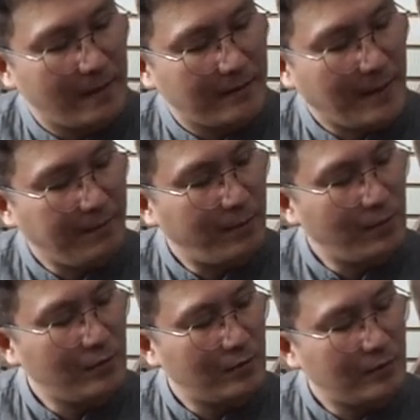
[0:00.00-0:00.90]

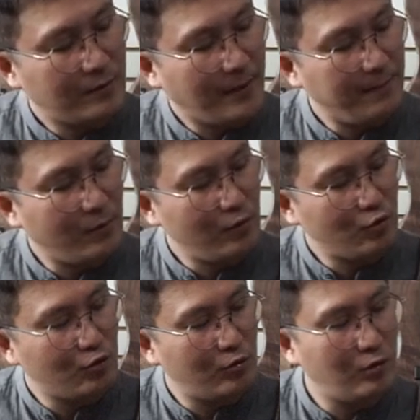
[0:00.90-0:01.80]
3번, 3번
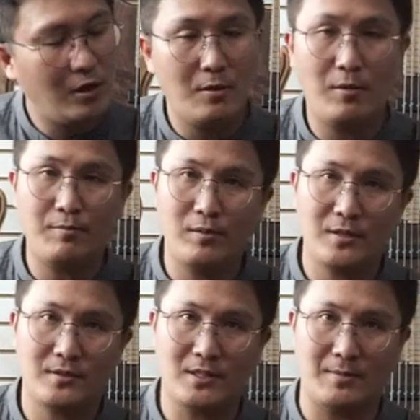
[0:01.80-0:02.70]
줄 1번
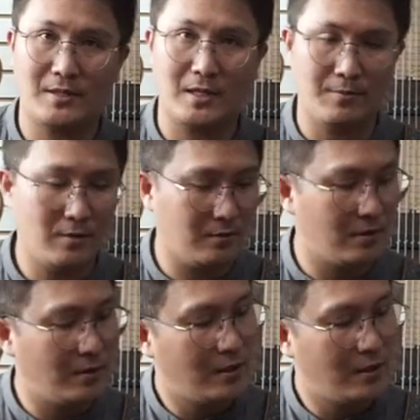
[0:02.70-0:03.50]
플랫을 잡았다면